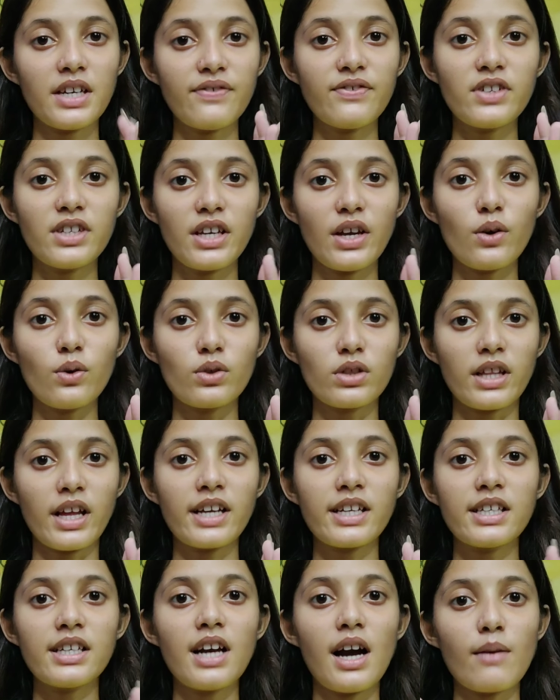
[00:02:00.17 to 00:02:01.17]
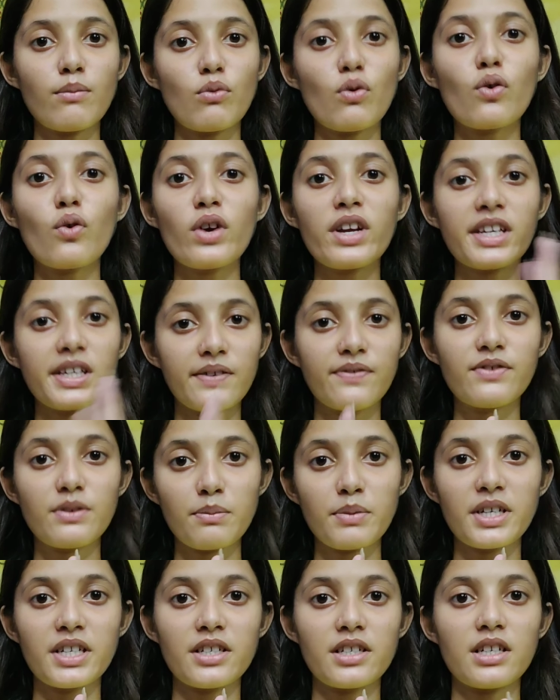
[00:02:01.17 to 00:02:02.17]
गिफ्ट ये होता है कि आपको कोई
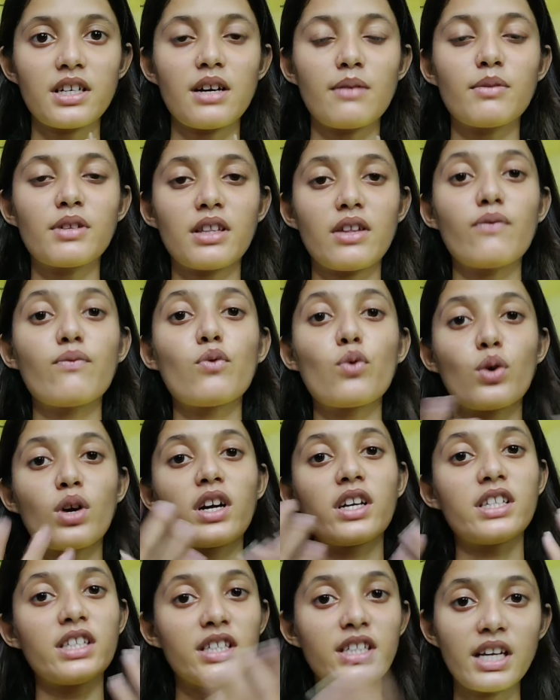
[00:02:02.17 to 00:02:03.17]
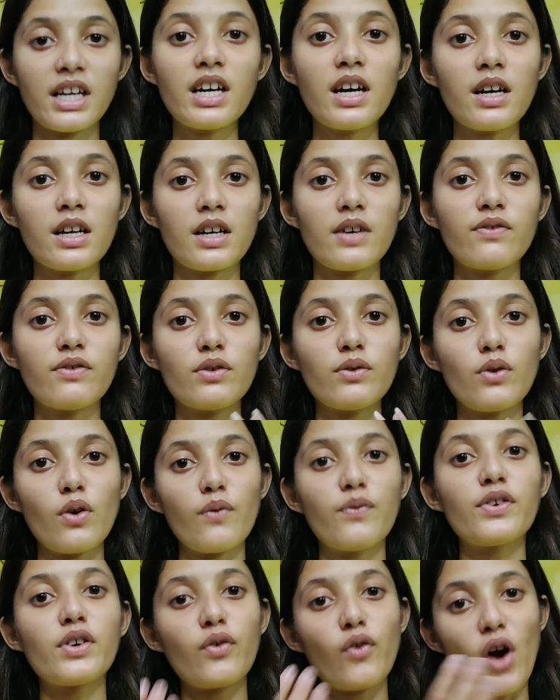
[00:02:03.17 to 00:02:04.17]
गिफ्ट भेजेगा मतलब वो खरीदेगा गिफ्ट
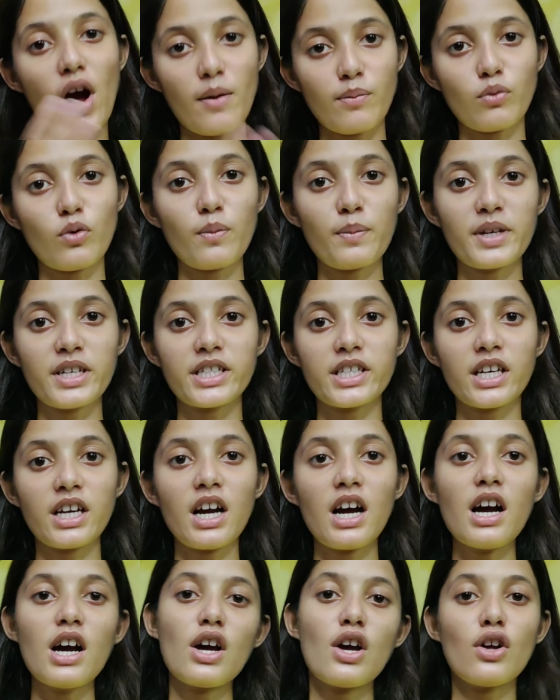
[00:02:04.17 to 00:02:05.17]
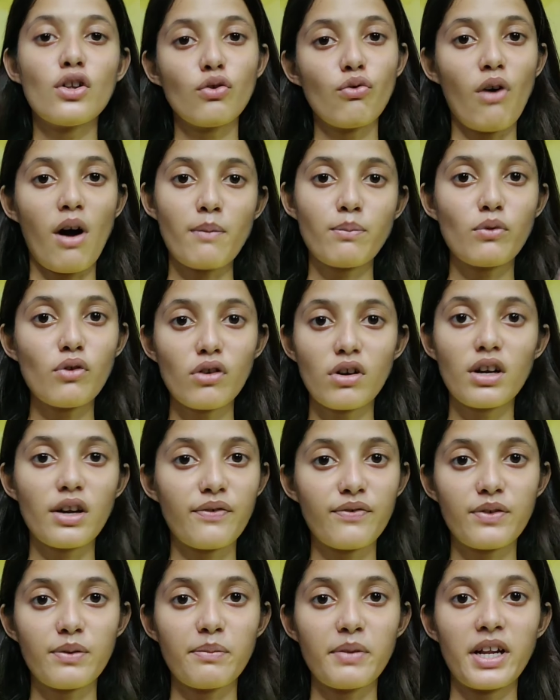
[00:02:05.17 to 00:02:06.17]
और फिर वो आपको भेजेगा तो आपको
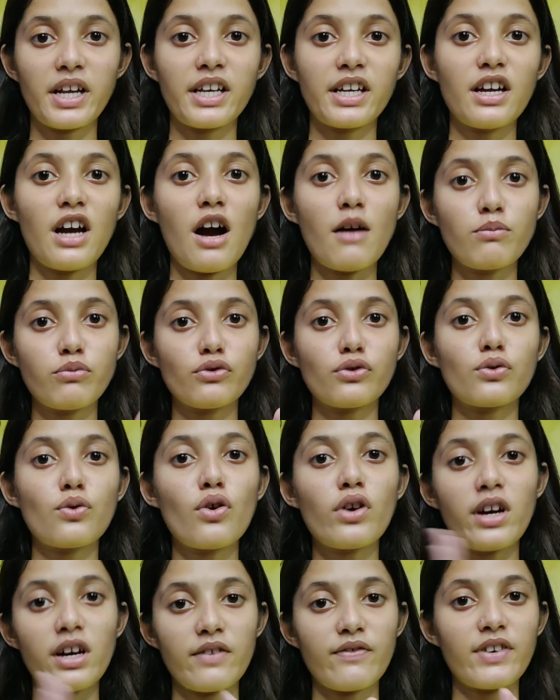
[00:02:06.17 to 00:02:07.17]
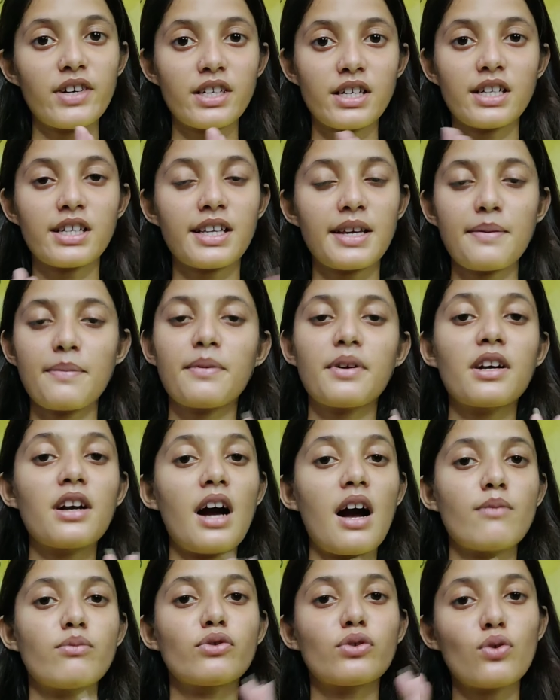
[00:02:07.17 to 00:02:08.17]
गिफ्ट मिलेंगे आप उसको कन्वर्ट करके
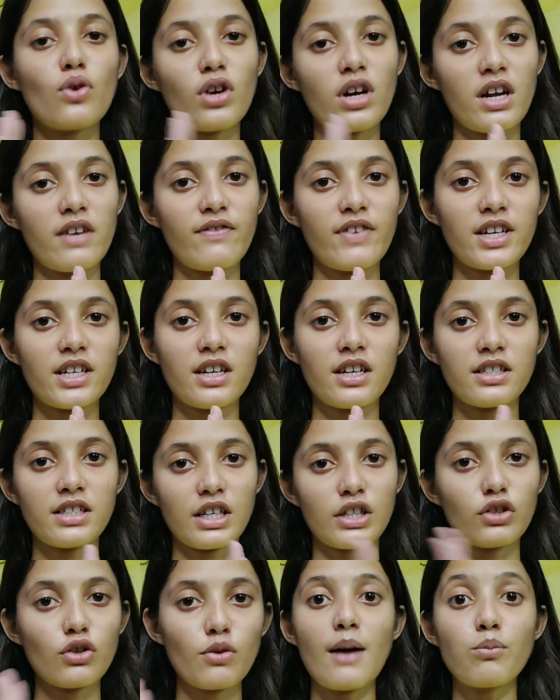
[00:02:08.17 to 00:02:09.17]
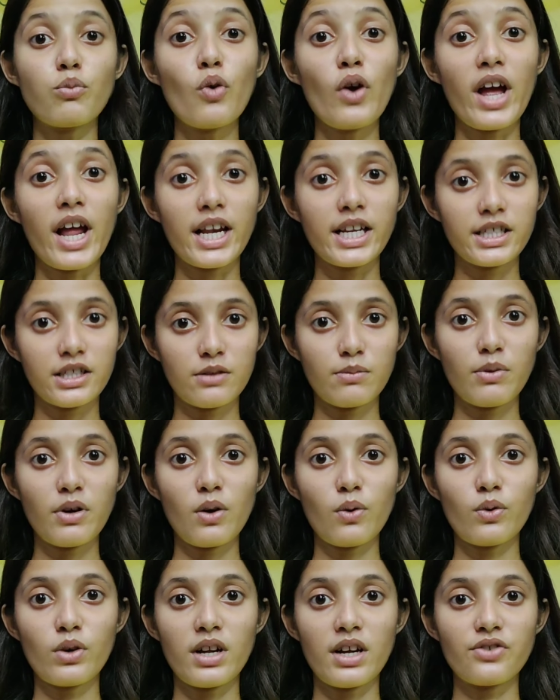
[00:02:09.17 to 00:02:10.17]
आप उसको कन्वर्ट कर सकते हैं आपको
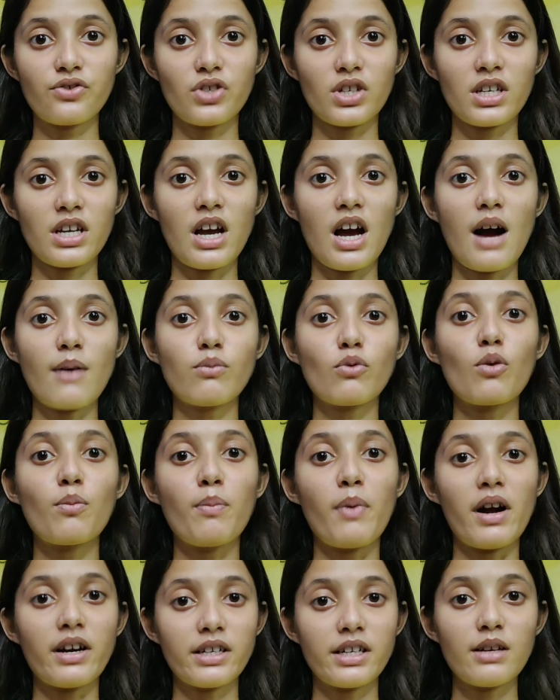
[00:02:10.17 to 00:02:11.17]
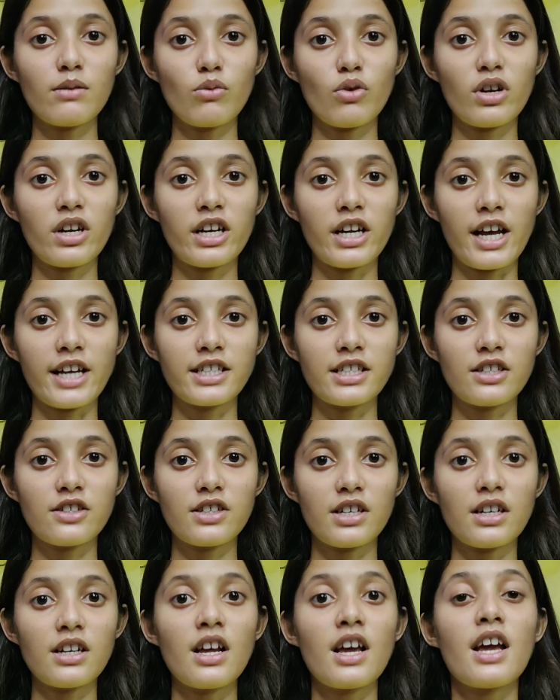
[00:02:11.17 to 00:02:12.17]
एलिजिबल होना चाहिए आपको पार्टनर
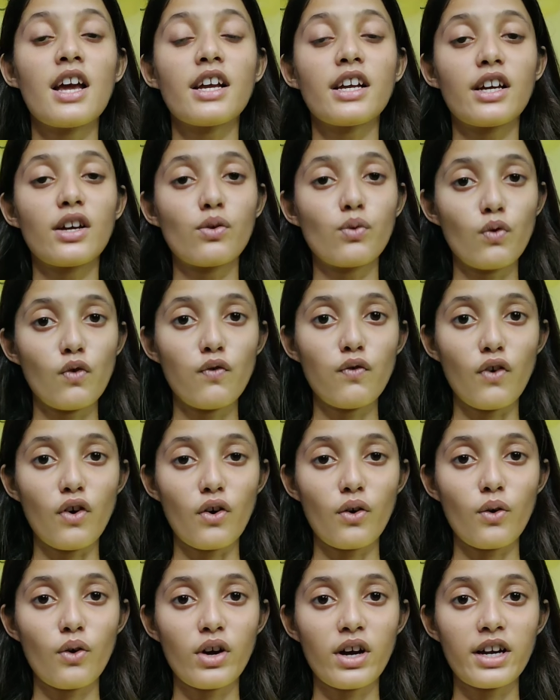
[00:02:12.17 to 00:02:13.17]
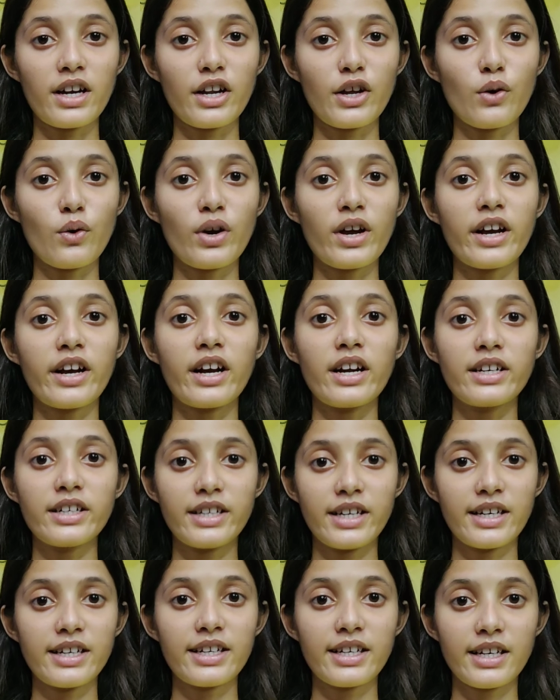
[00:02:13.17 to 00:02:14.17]
मोनेटाइजेशन के रूल फॉलो करने होंगे
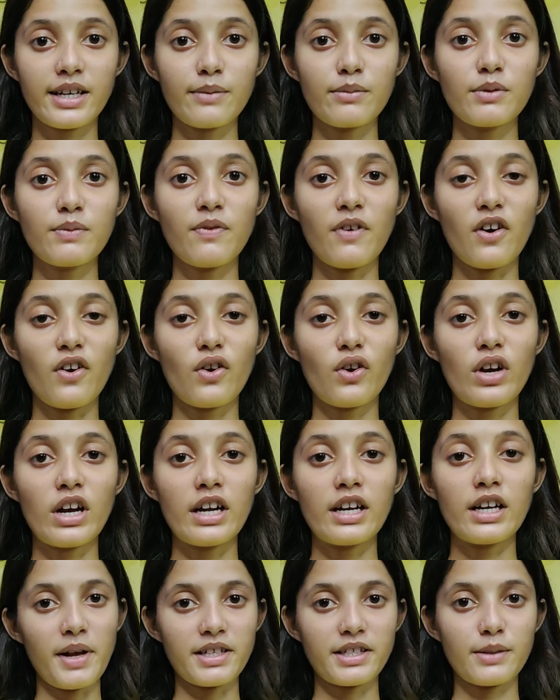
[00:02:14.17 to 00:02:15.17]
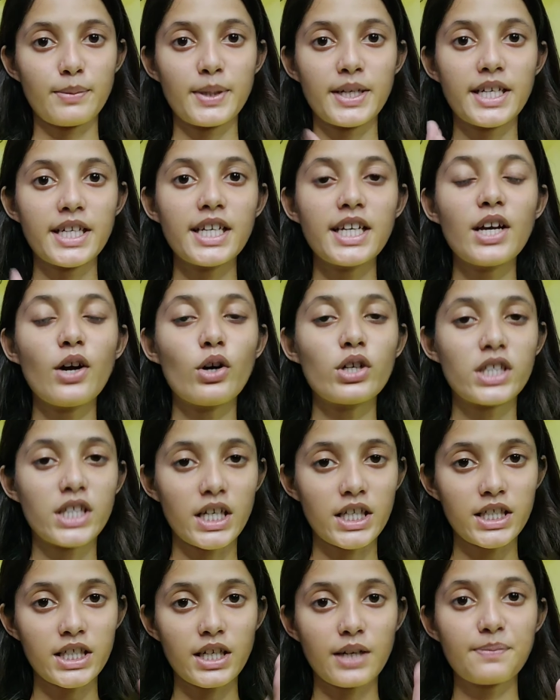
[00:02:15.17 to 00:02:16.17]
कंटेंट के भी फॉलो करने पैसे में ठीक है और
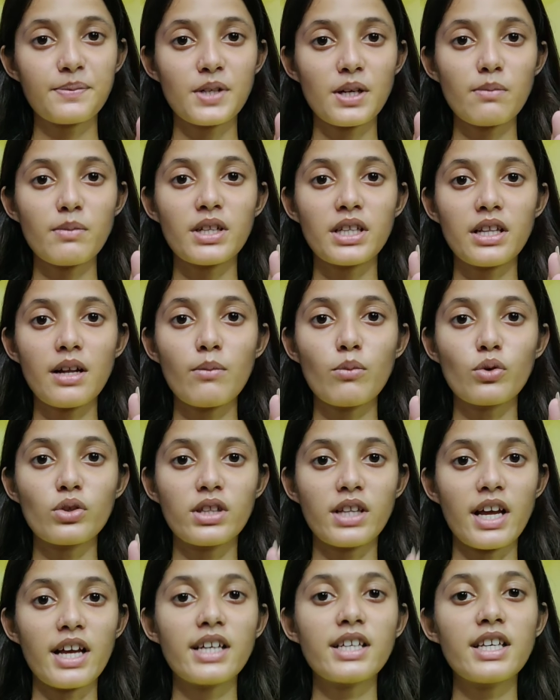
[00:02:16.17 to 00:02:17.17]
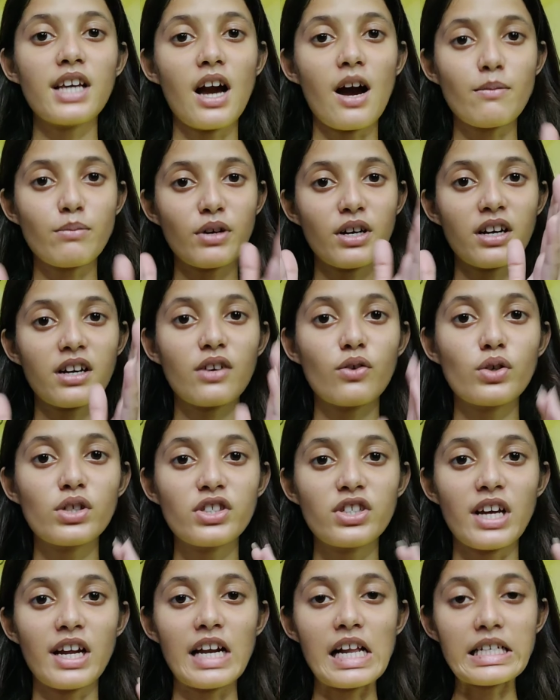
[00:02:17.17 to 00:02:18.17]
सब्सक्रिप्शन मतलब होता है कि आपका
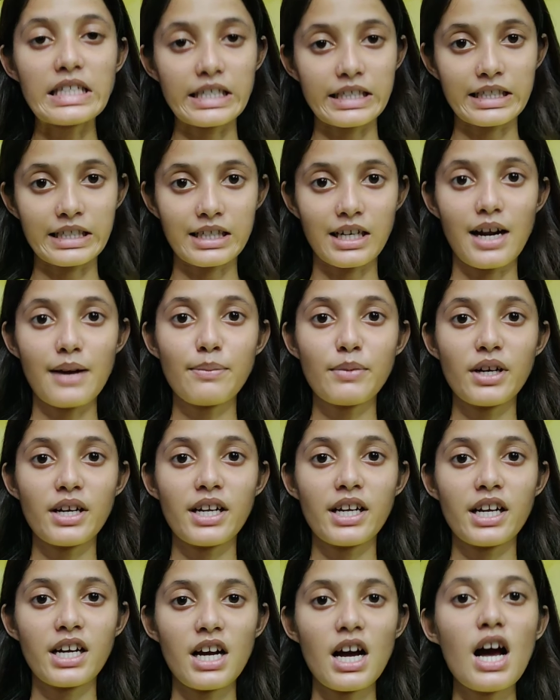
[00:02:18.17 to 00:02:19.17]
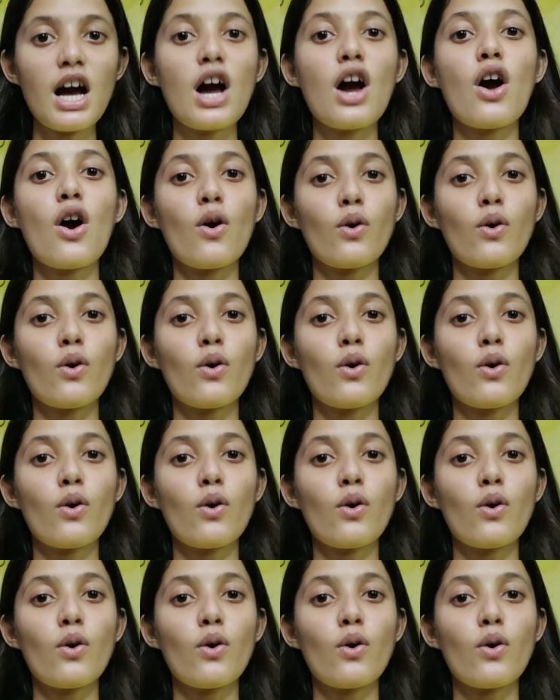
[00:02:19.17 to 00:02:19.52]
कोई चैनल सब्सक्राइब करेगा